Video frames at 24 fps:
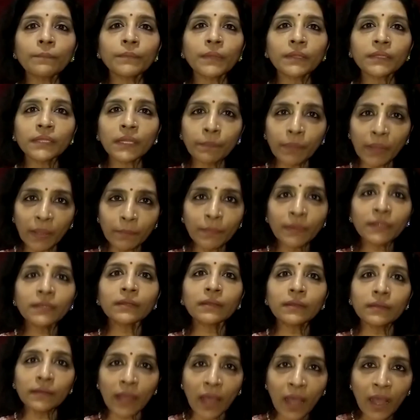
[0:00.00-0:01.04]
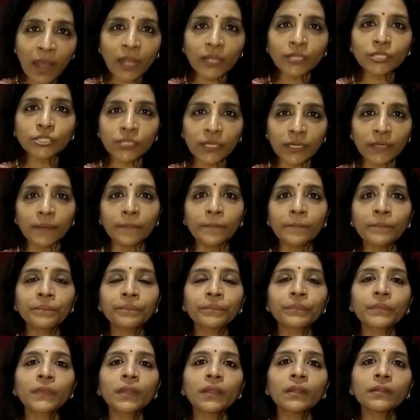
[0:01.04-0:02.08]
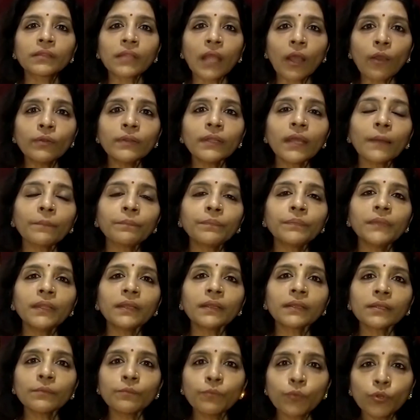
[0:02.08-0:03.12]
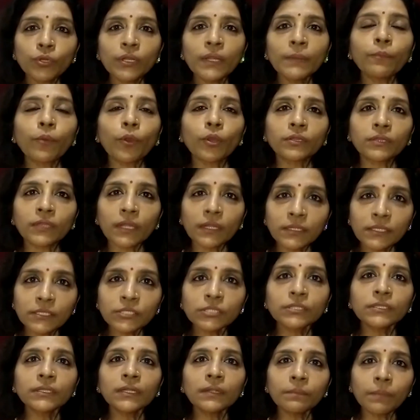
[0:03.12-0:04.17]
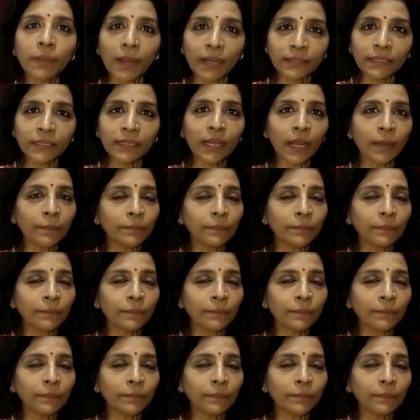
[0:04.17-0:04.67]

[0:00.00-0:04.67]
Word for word: আপনাদের পেমেন্ট না আসে তাহলে আপনাকে বলি পঁয়তাল্লিশ দিন বাদে